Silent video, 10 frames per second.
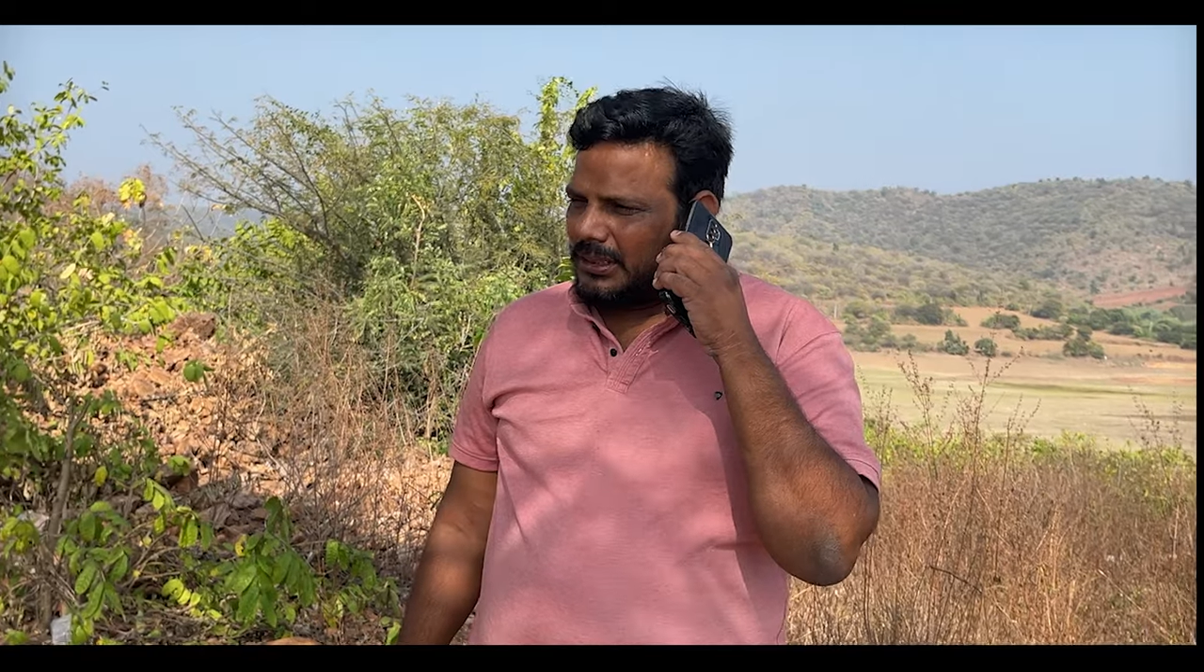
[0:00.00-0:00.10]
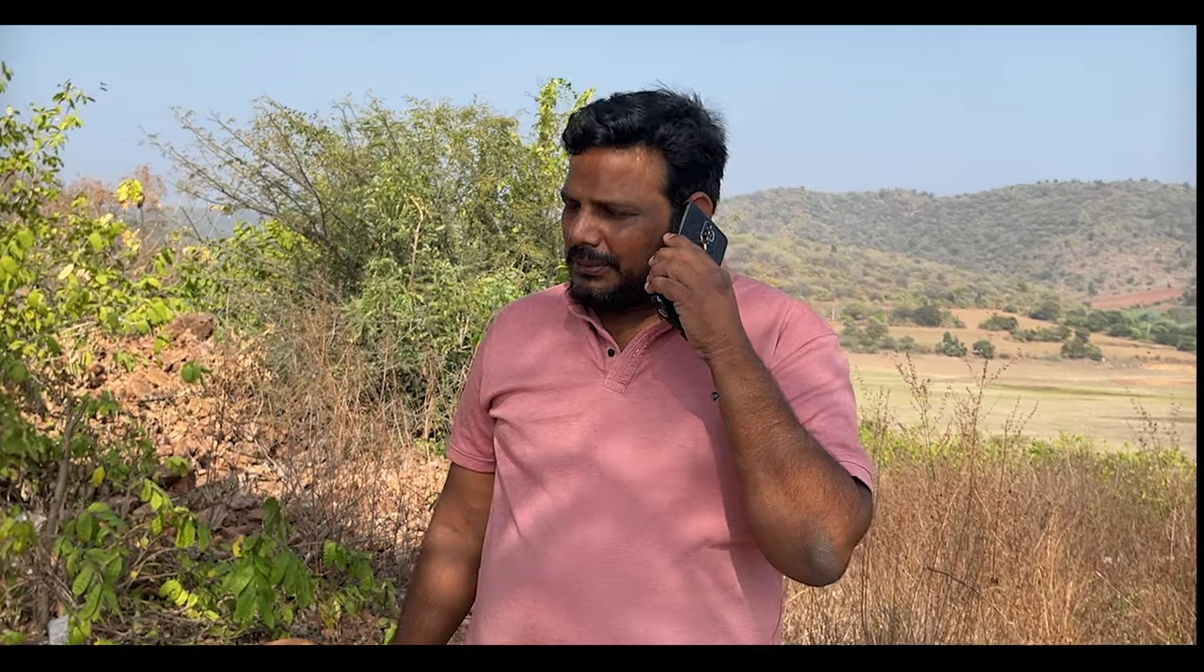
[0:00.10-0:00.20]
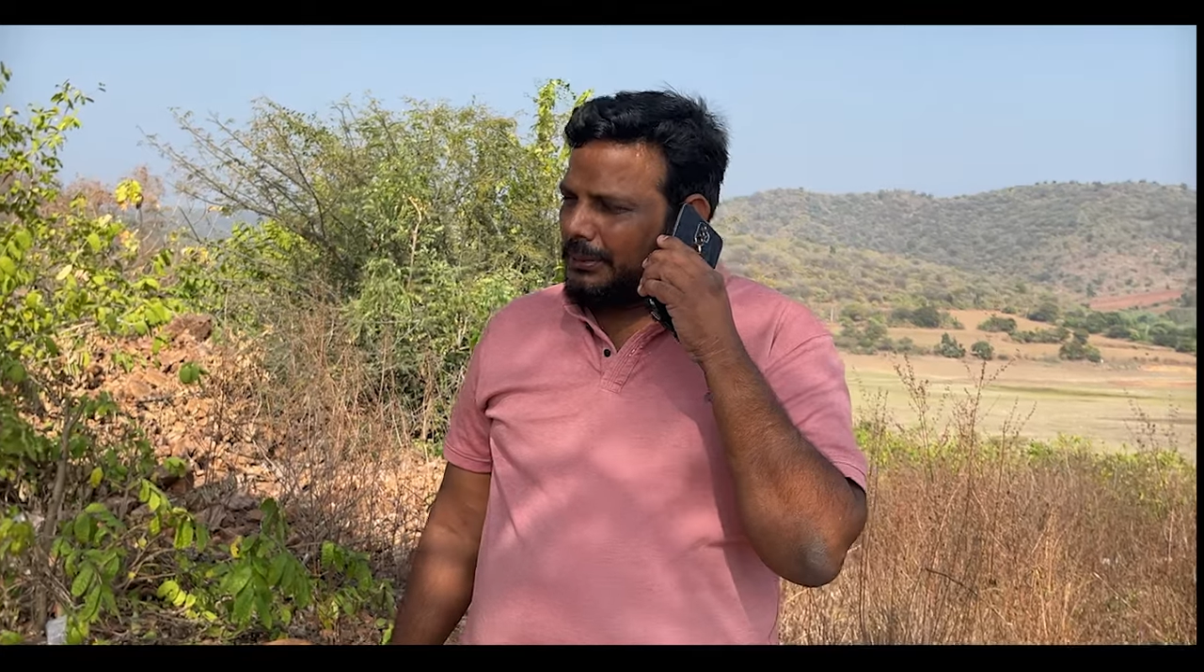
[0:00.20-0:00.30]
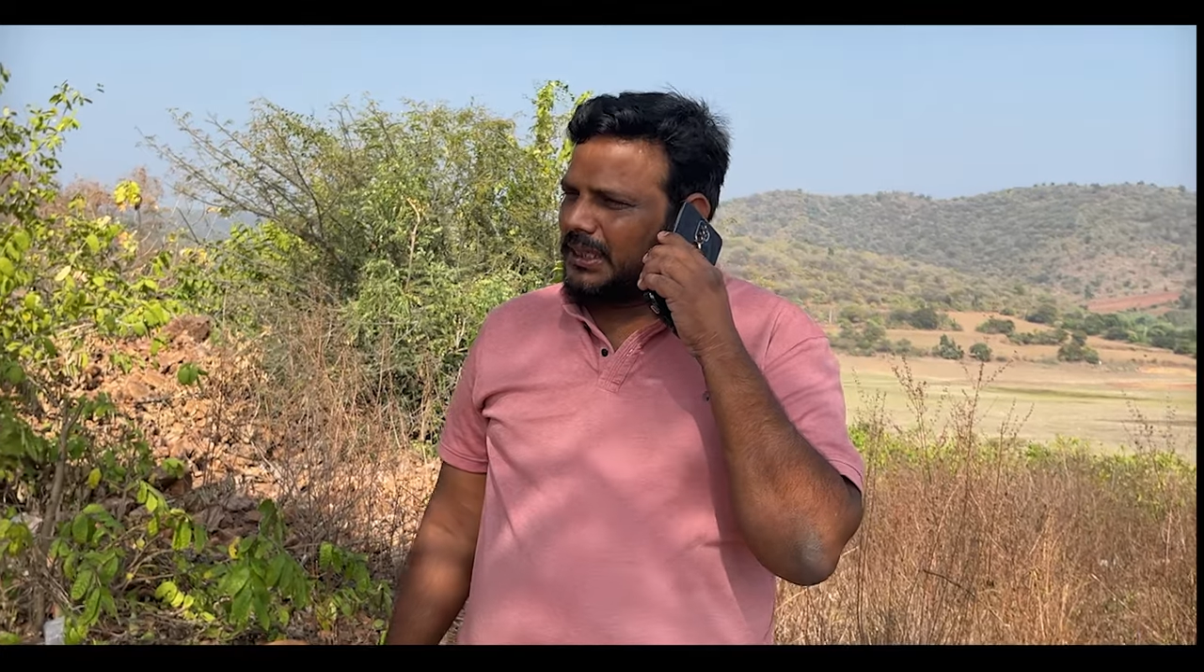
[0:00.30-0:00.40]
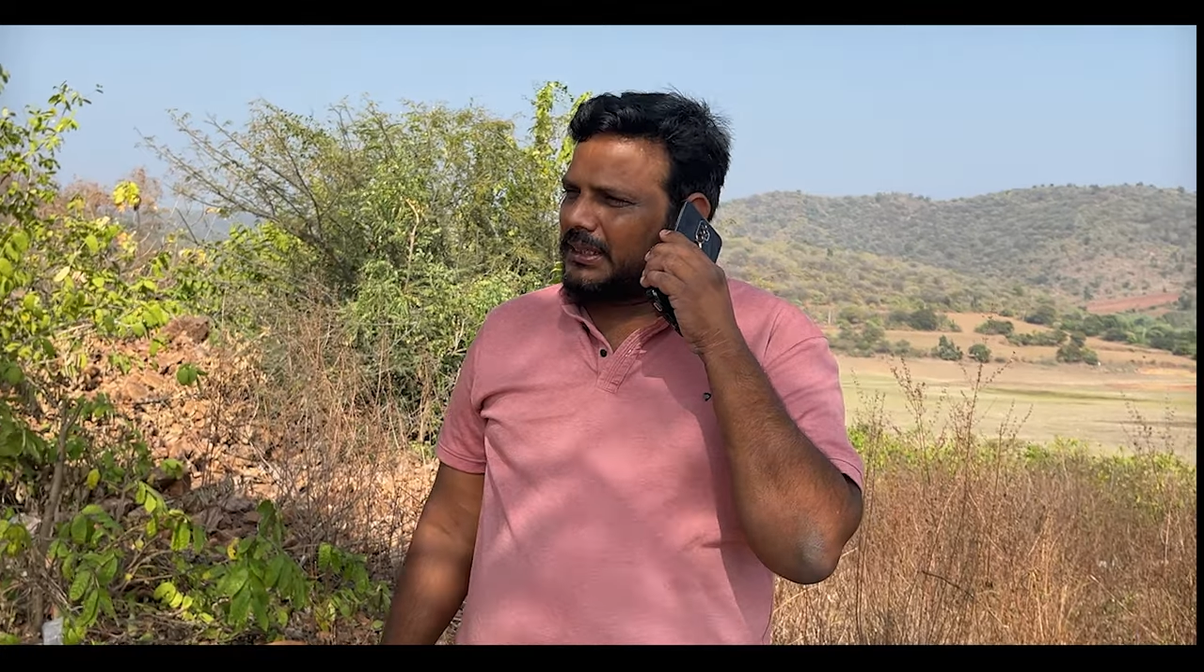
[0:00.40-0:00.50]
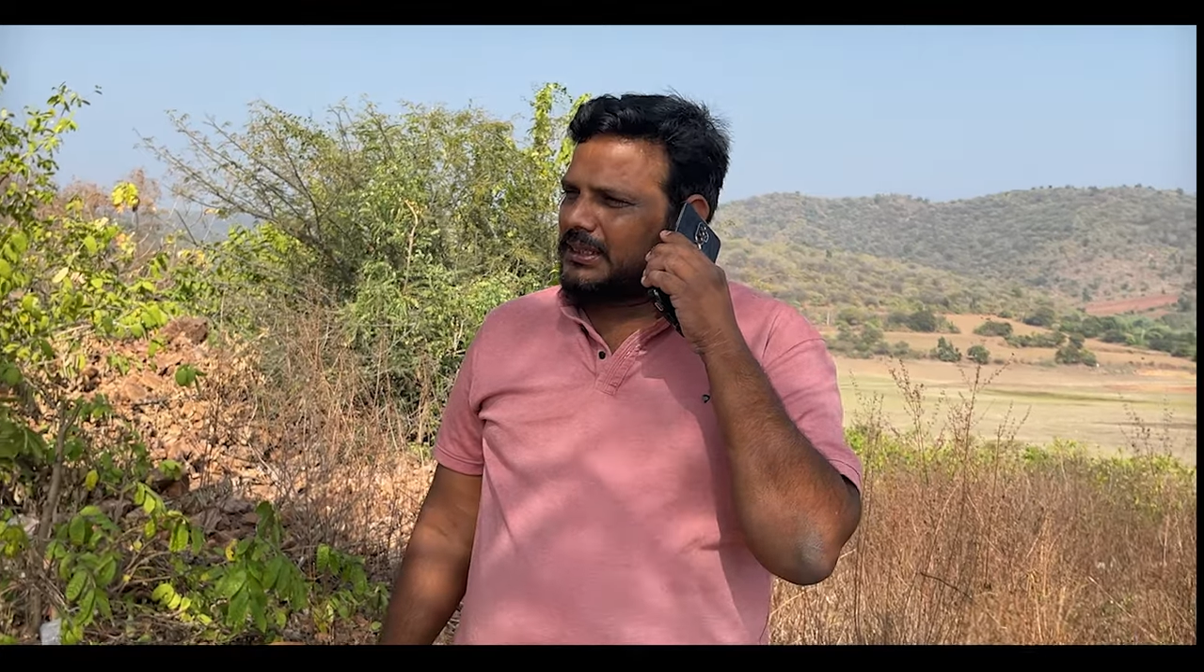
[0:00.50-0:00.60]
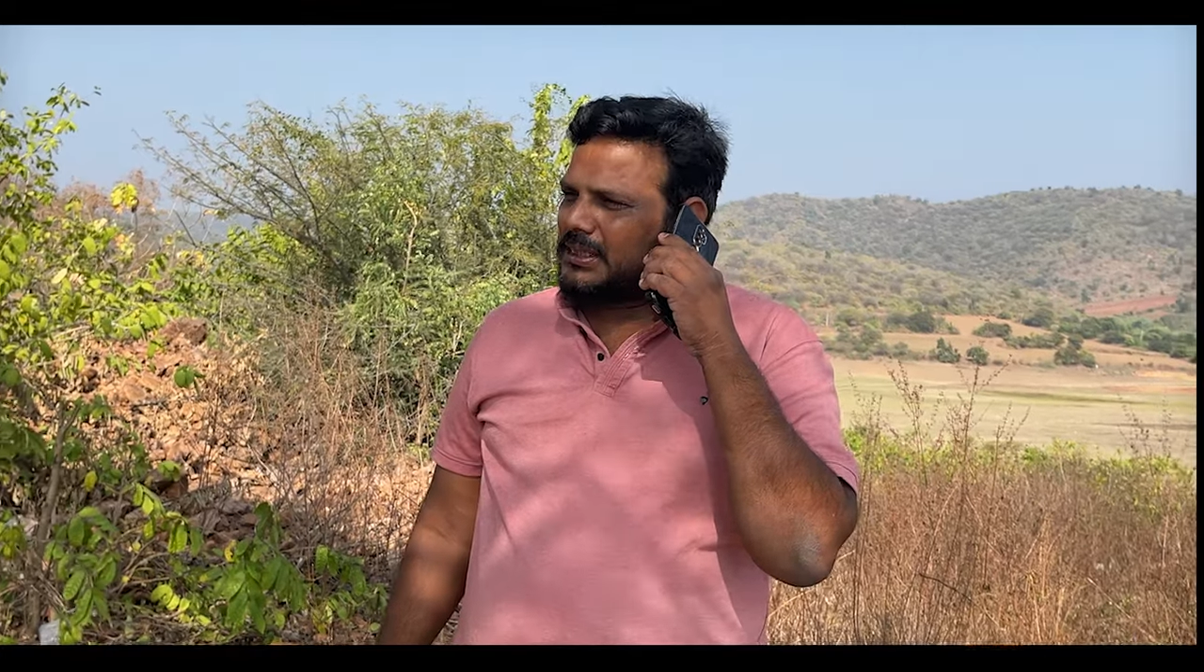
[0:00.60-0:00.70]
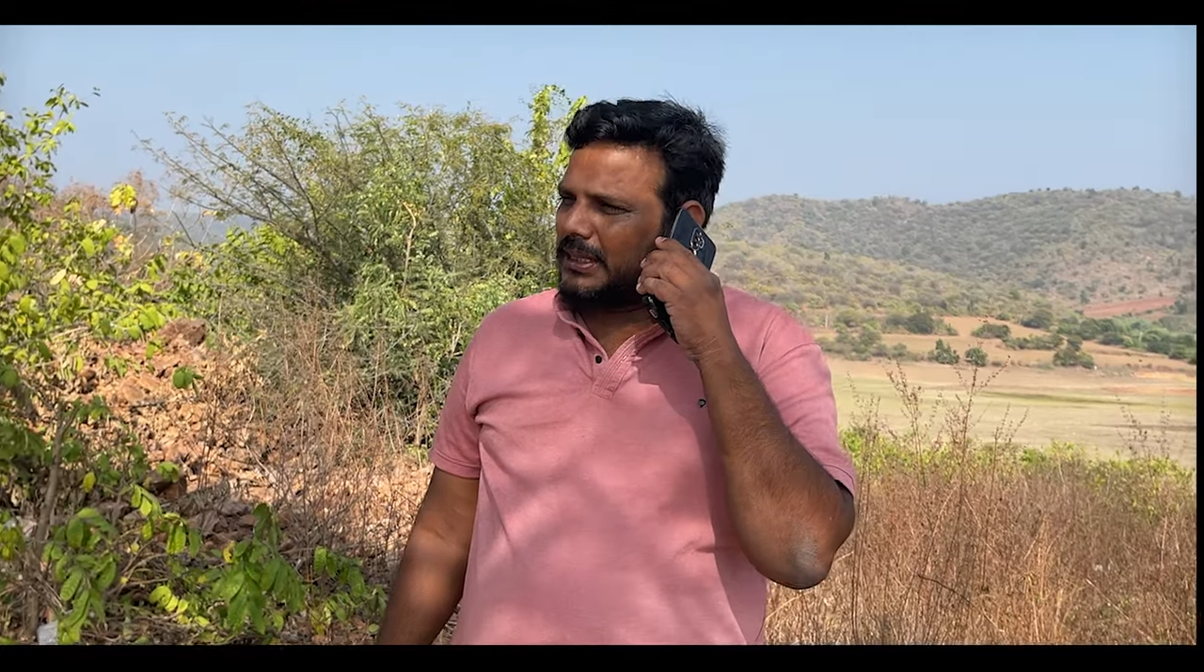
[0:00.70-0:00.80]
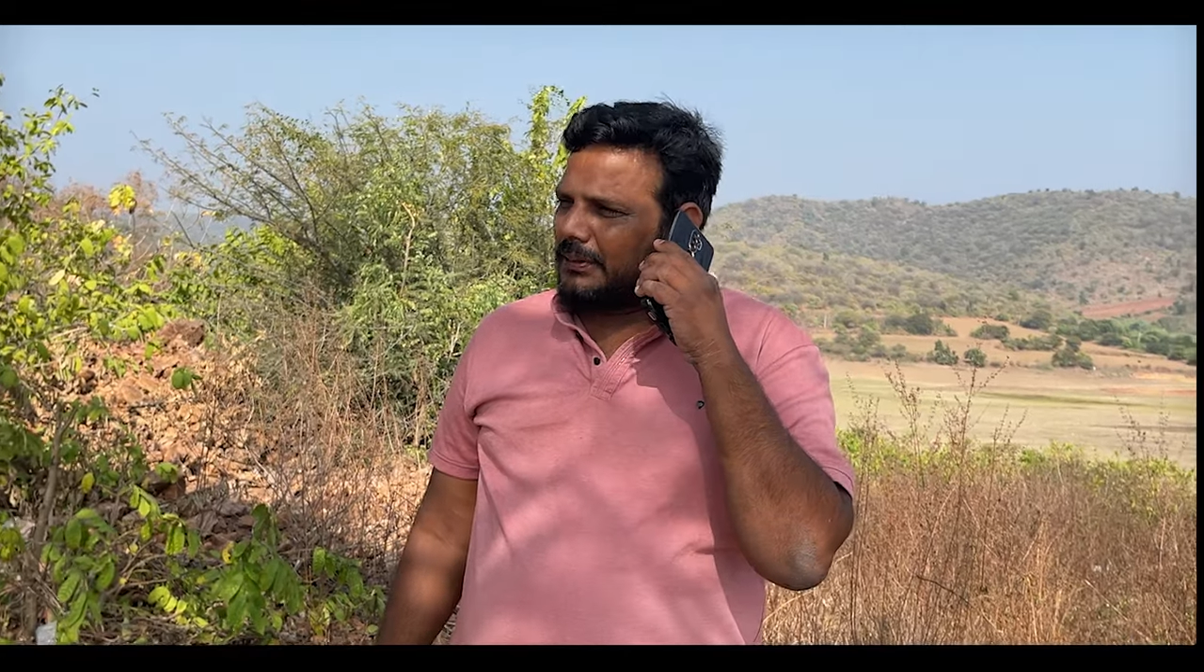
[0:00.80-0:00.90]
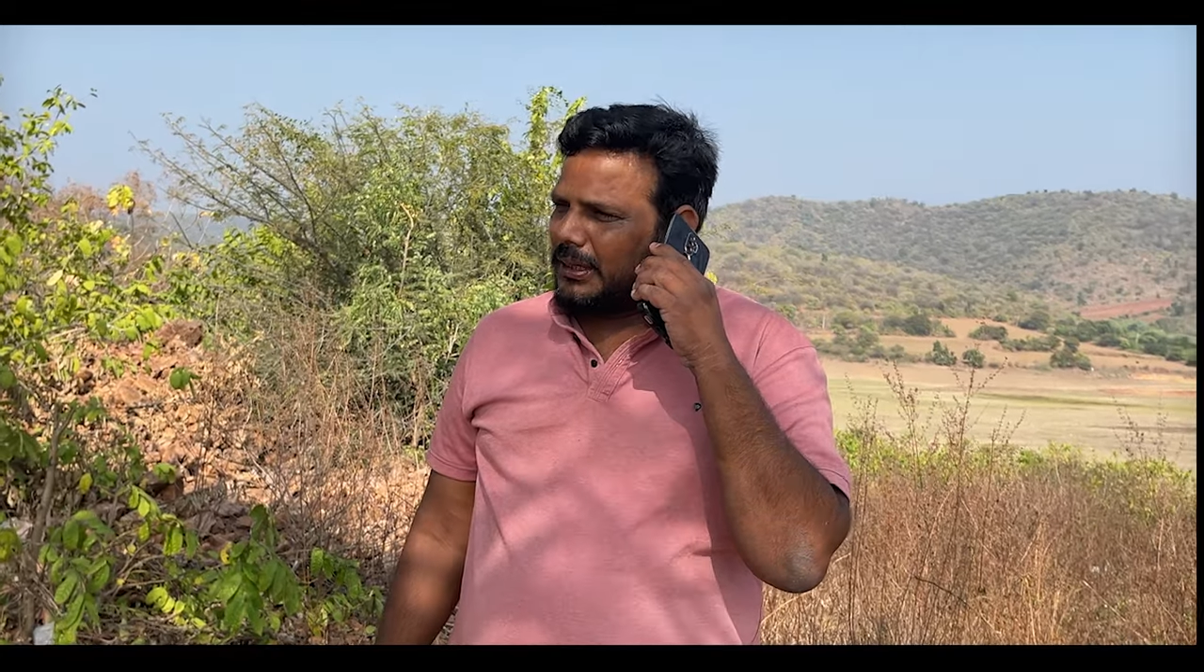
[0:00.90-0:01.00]
నువ్వేమన్నా
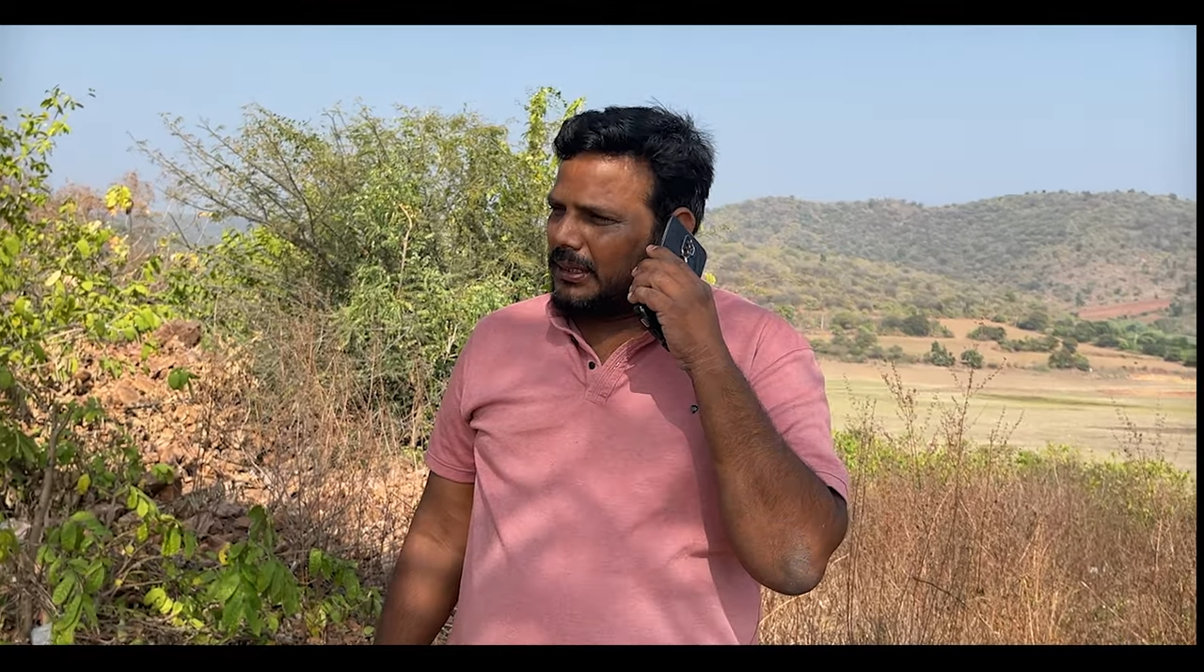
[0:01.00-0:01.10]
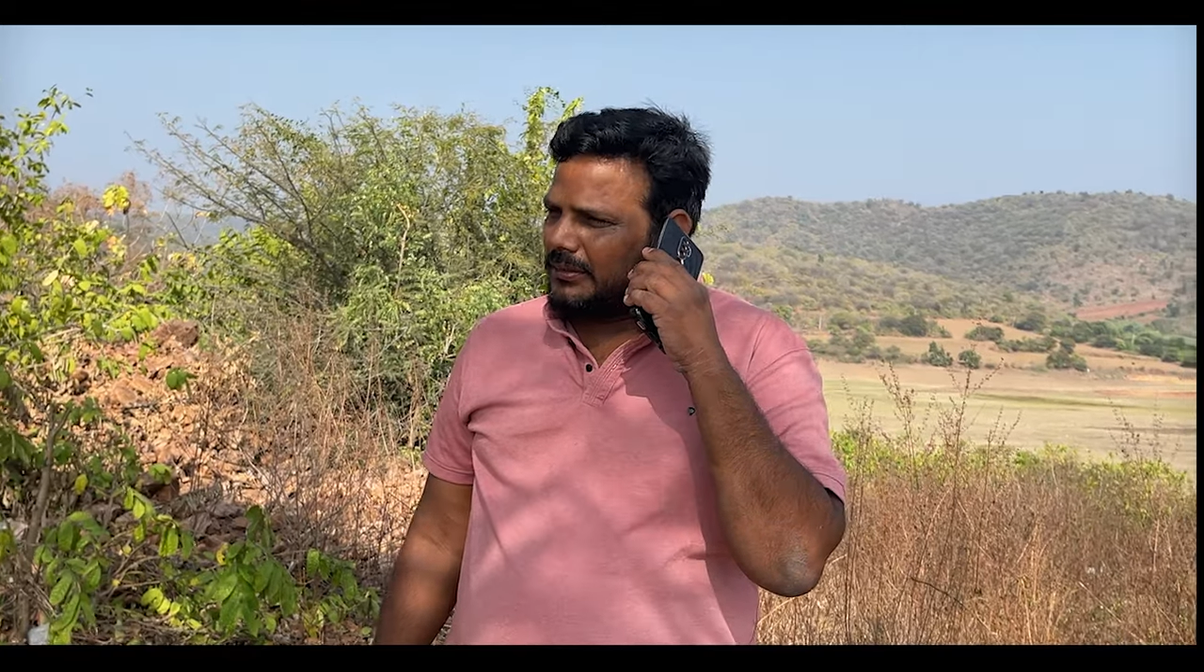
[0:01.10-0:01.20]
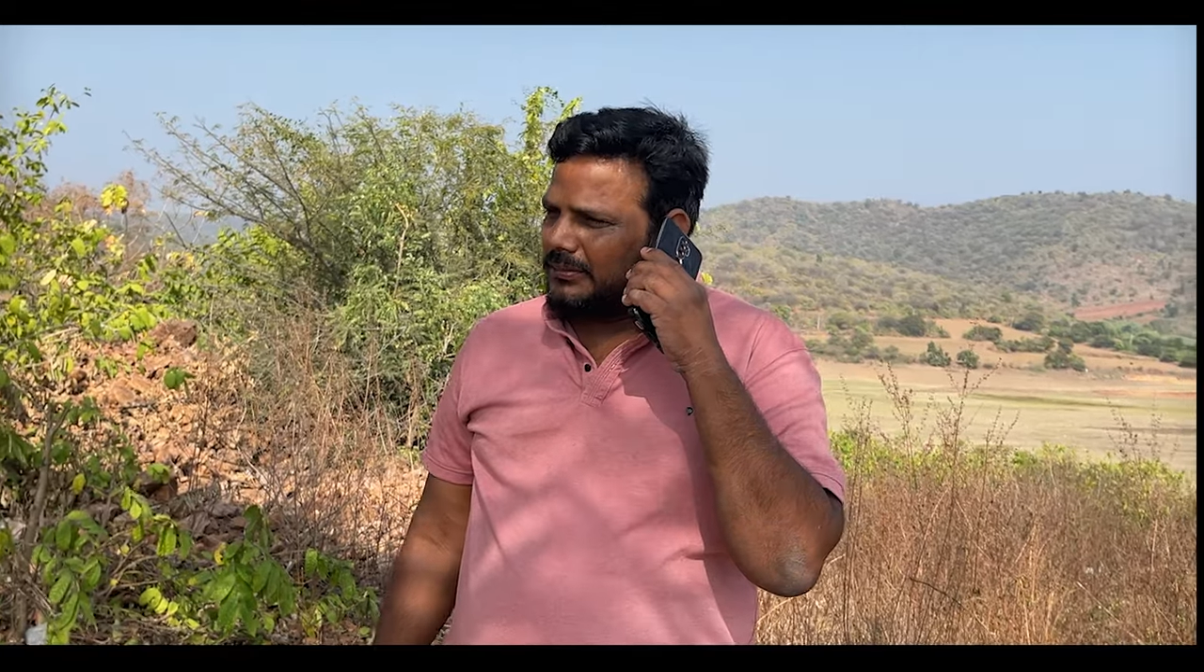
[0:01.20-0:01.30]
తెచ్చిస్తున్నావా